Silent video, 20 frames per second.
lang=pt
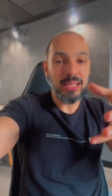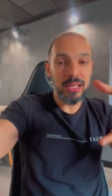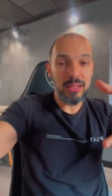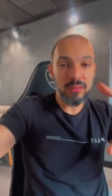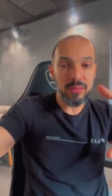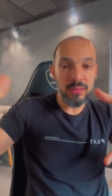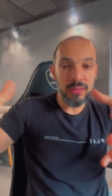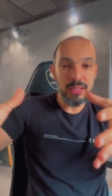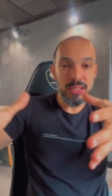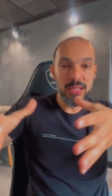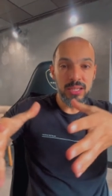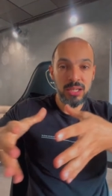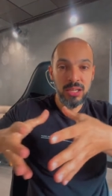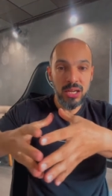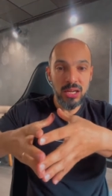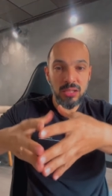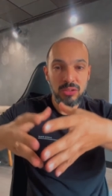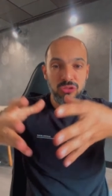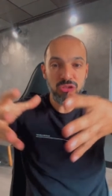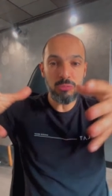nesse
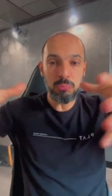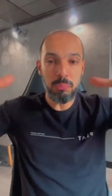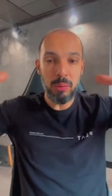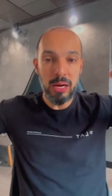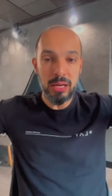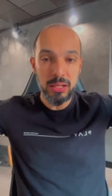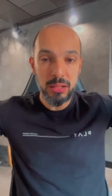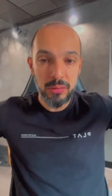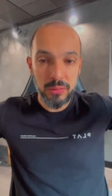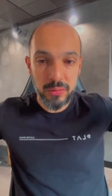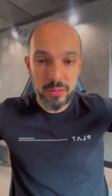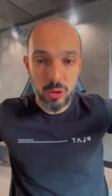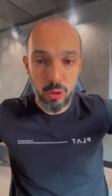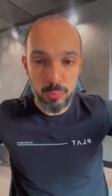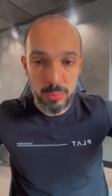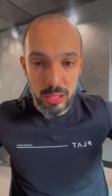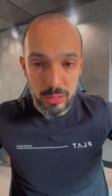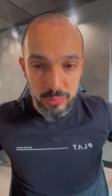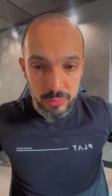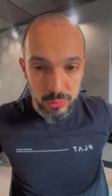grande país que é
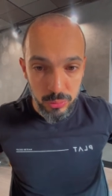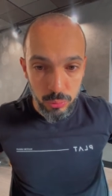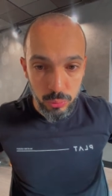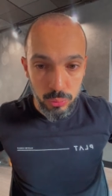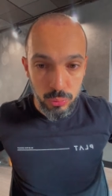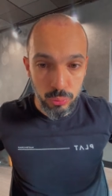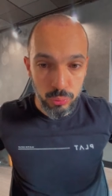o Brasil,